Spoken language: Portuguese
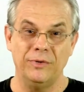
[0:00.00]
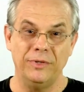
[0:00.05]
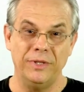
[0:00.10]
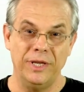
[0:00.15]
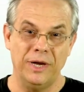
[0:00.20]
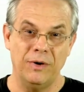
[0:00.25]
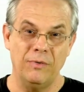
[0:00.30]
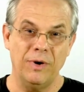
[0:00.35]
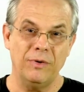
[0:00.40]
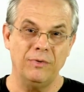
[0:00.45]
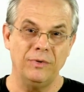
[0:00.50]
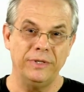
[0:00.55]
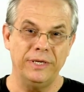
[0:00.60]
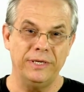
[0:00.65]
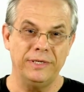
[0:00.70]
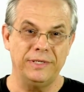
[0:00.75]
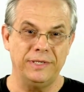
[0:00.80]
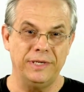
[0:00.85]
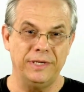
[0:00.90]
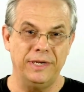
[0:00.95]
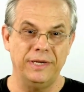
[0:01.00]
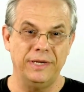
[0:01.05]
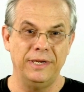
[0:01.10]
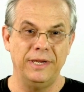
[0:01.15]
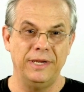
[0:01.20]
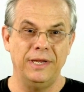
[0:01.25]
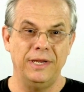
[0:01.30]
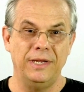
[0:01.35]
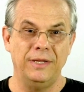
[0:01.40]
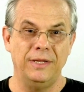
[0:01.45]
ou não
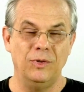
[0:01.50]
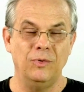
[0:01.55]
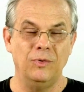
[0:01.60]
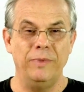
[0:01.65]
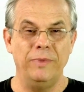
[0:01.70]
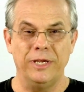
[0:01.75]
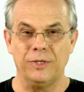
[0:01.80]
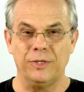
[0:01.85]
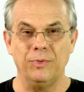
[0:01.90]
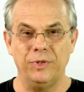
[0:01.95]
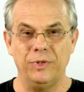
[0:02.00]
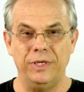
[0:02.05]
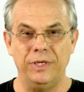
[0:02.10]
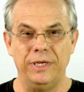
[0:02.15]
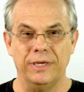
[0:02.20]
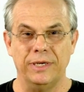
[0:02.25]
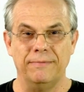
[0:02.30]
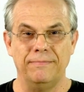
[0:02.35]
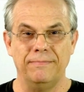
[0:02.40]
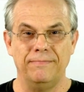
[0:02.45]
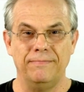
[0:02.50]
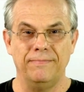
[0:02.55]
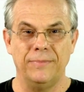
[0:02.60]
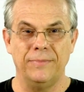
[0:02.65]
acontecer num mesmo dia.